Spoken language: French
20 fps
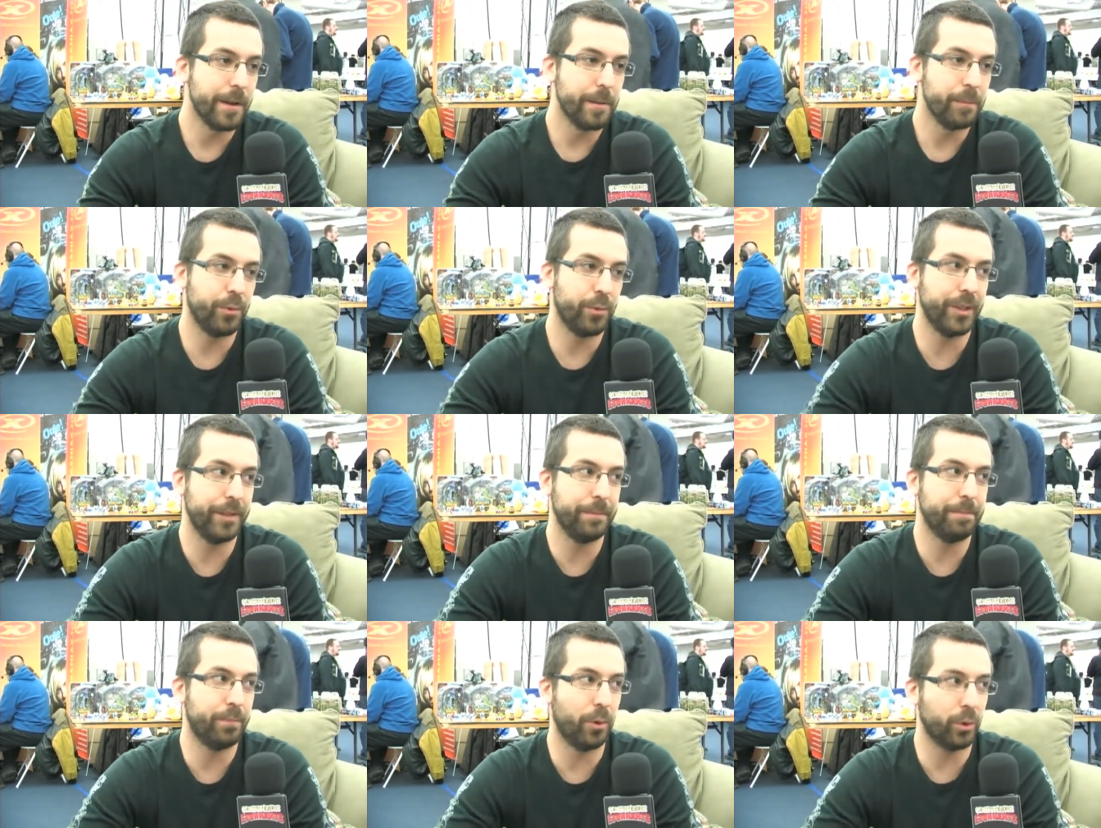
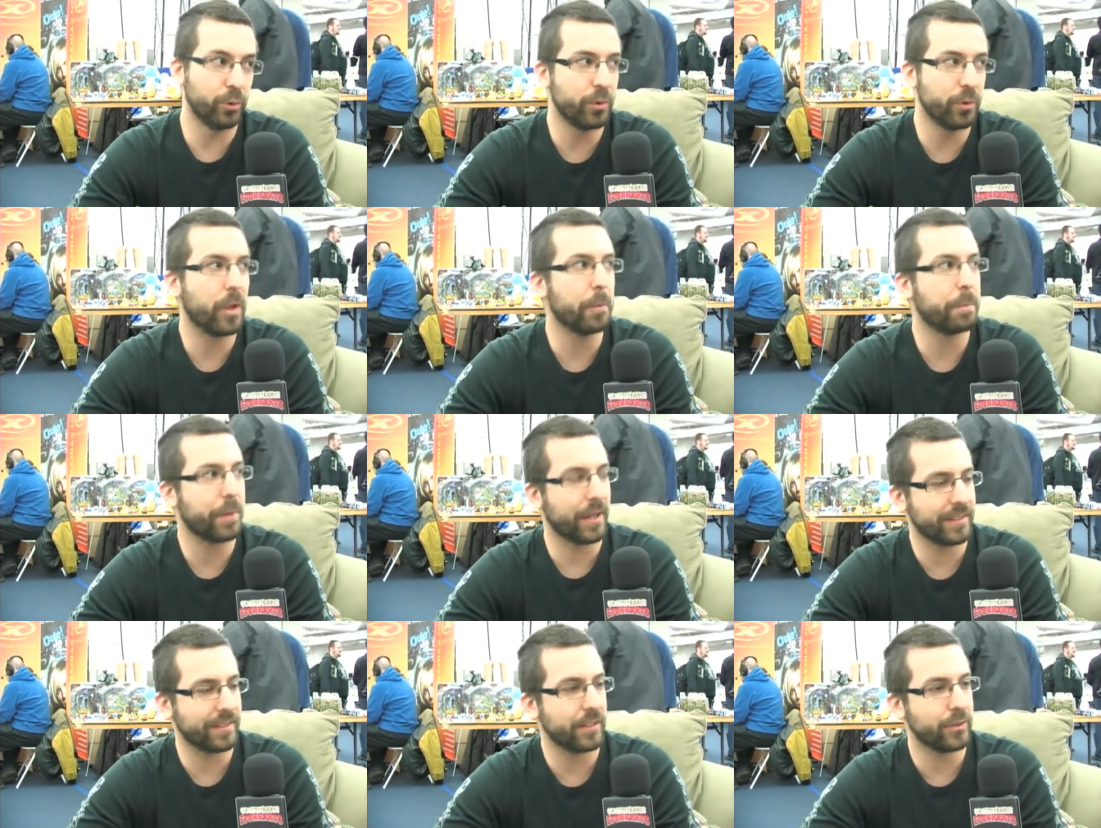Puis pour nous, notre
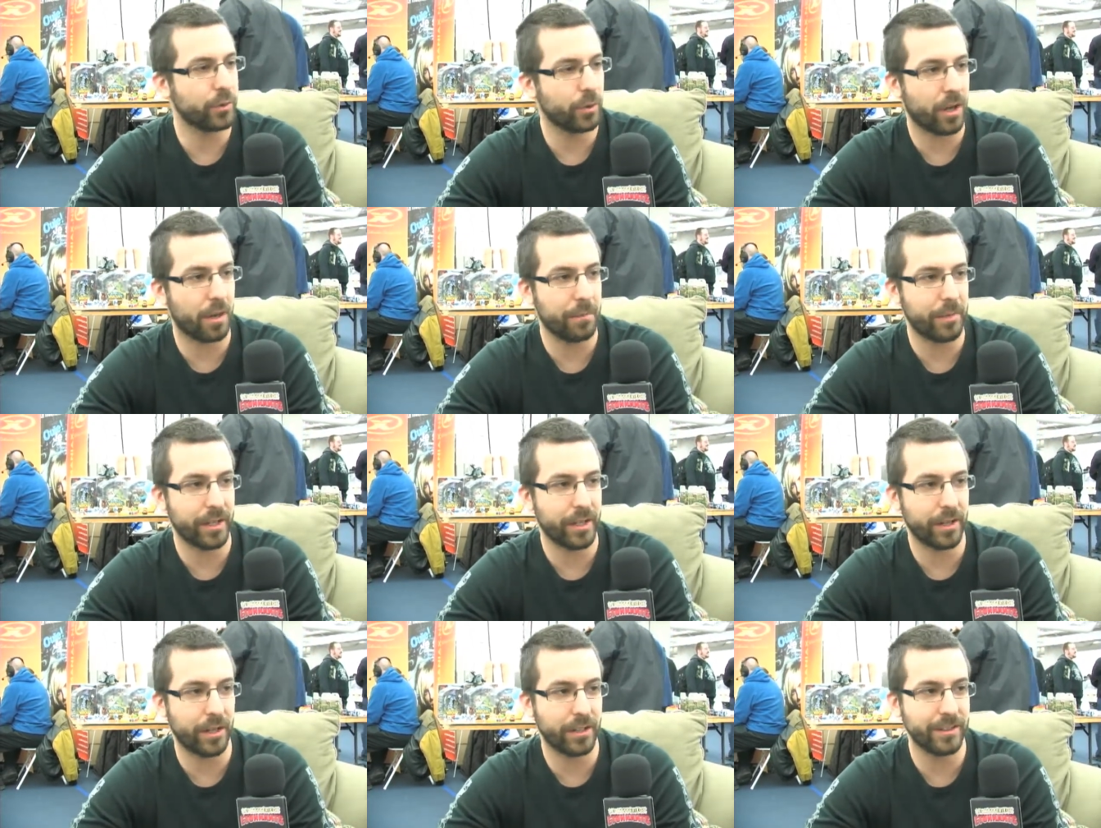présence au
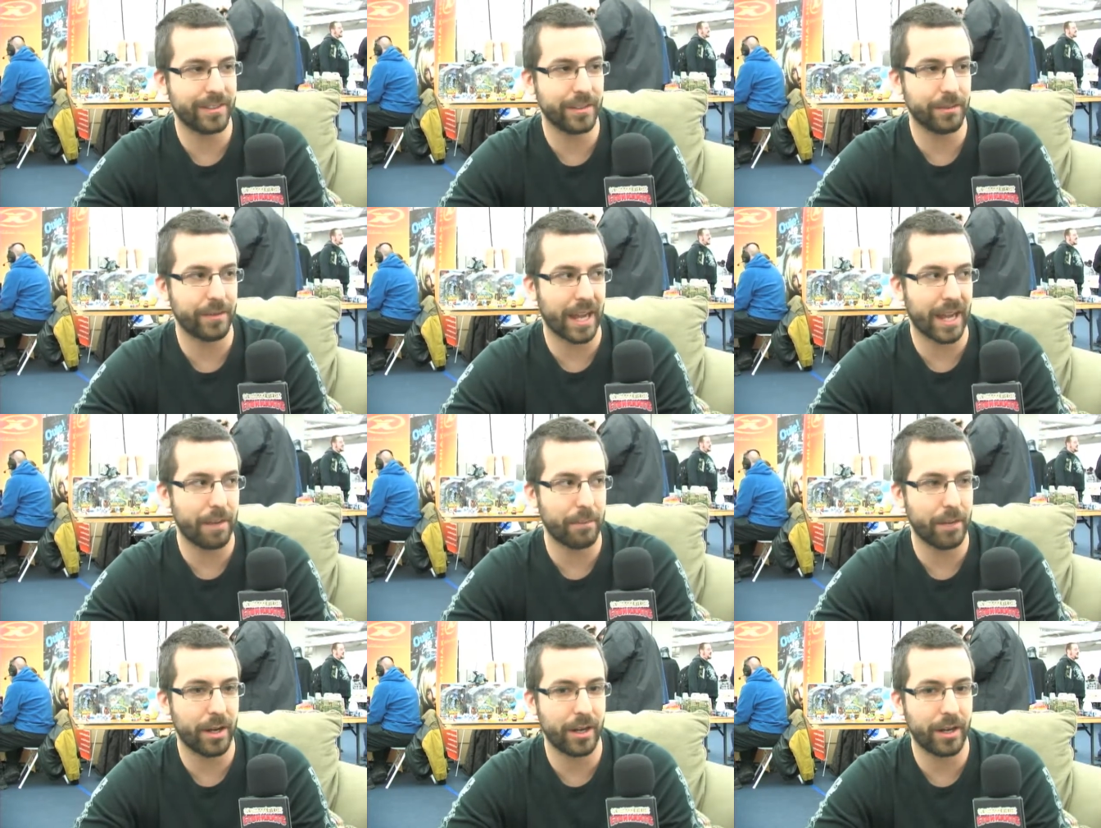Comic Con, c'est
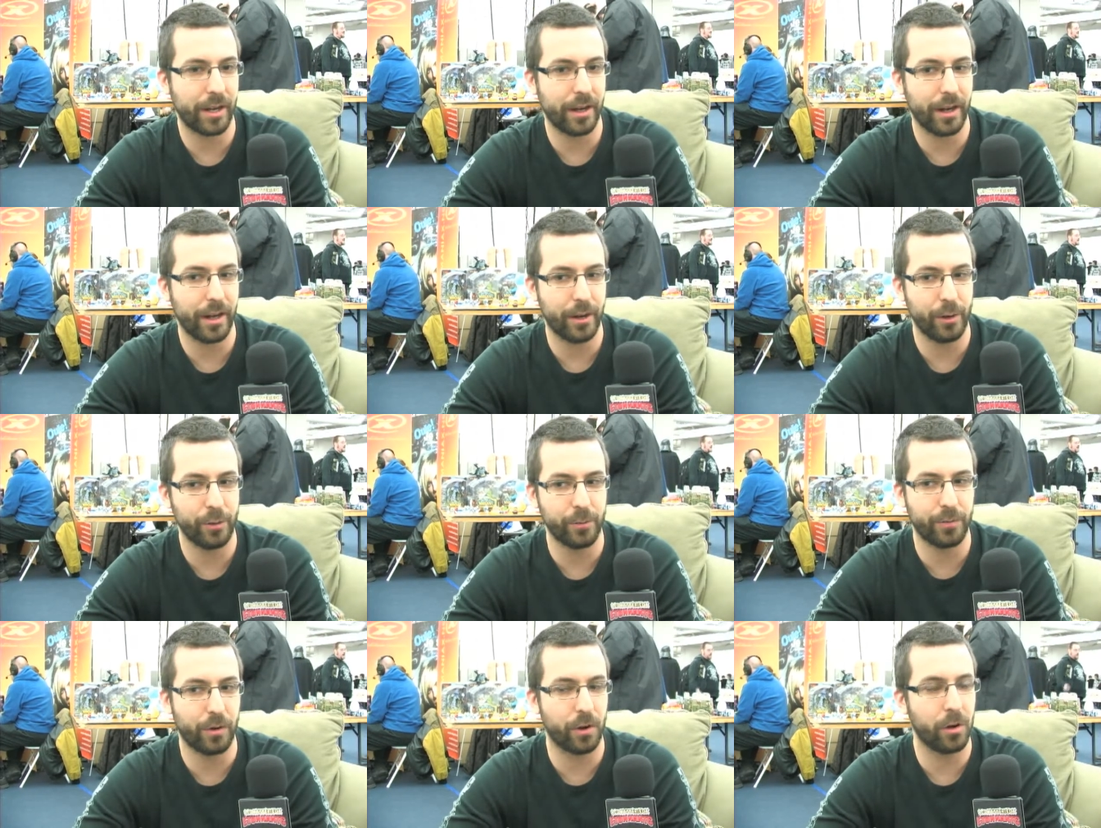vraiment euh,
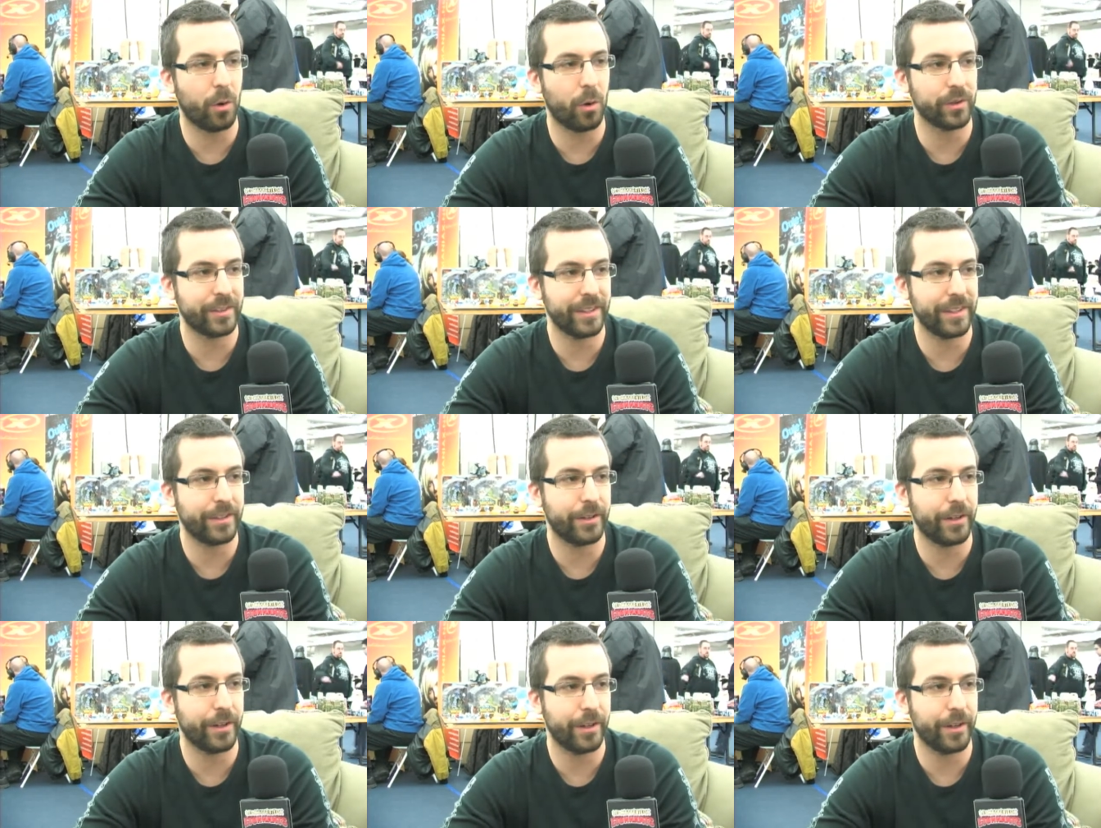une volonté
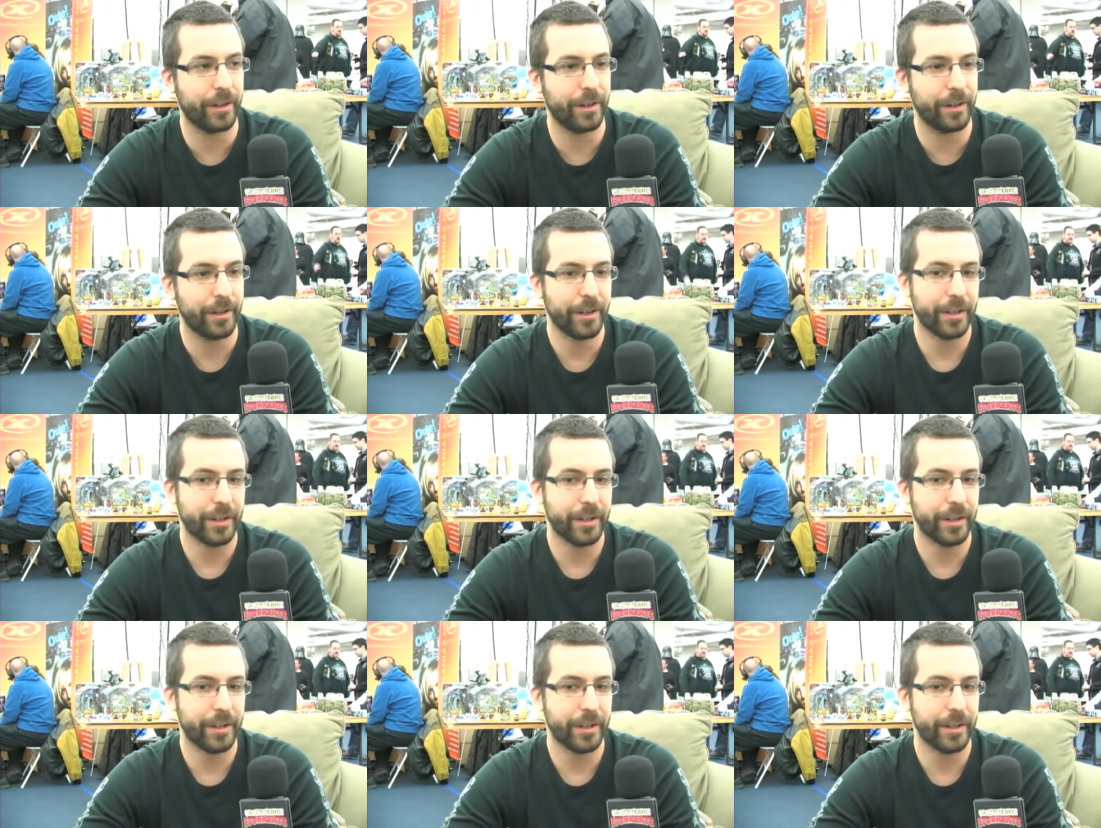de,